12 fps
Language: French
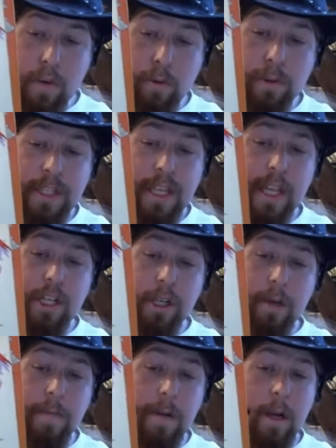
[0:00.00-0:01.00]
Et donc, moi, je vous
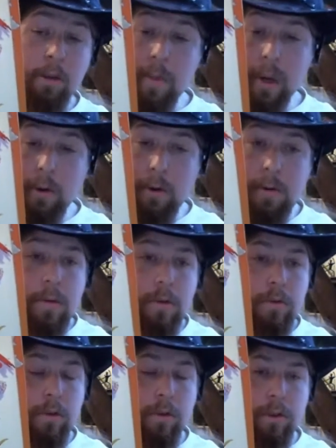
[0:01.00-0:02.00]
conseille d'acheter, en fait, les
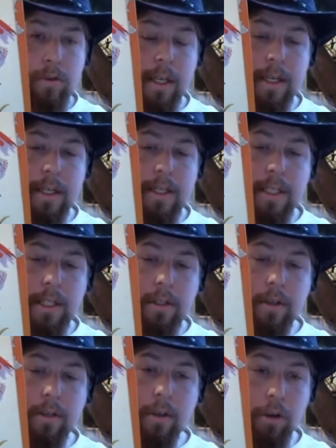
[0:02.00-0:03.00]
numéros, donc, sur
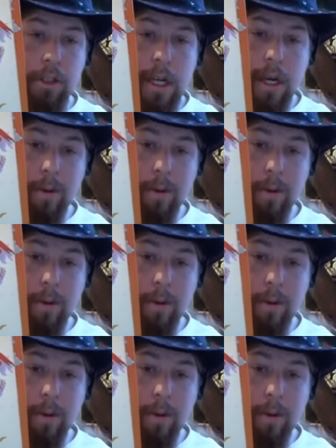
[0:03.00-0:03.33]
les sites